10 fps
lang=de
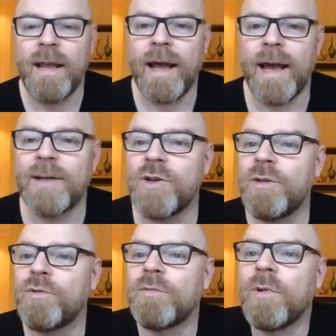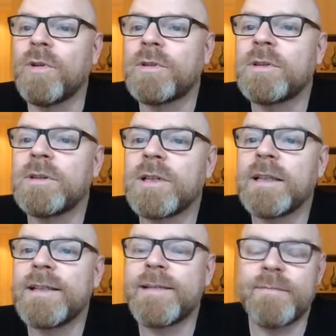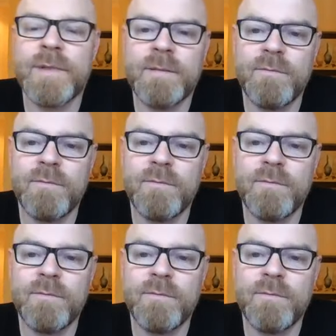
Einen schönen guten Morgen an diesem